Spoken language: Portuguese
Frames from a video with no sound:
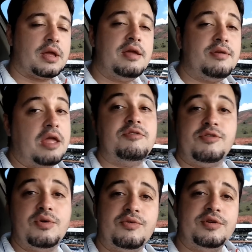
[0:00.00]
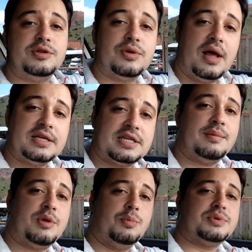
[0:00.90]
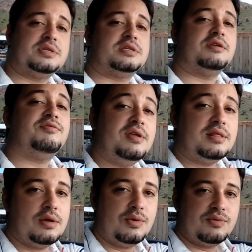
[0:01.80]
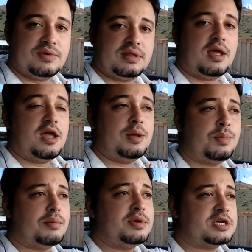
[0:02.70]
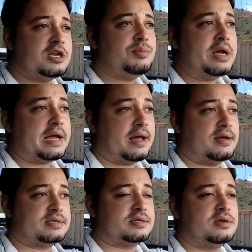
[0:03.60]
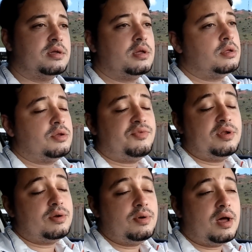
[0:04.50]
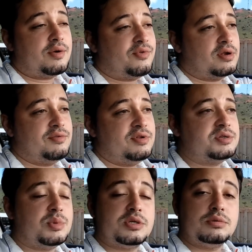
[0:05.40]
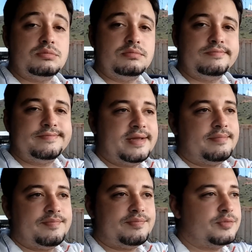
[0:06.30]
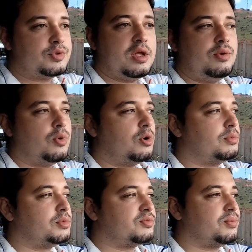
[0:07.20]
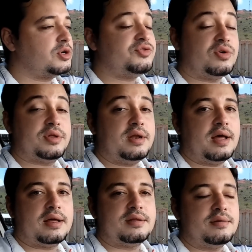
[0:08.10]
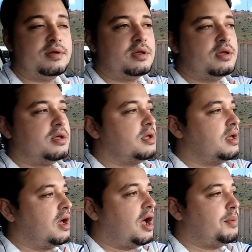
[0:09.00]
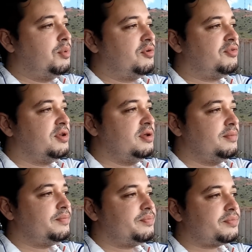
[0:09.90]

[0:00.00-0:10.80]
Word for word: quem, quem viu o vídeo lá sabe que eu precisei vender o VTR para mexer na minha casa. eu falei com o cara, falei, infelizmente eu não, né, não tem como, não posso te voltar nada. Aí por fim,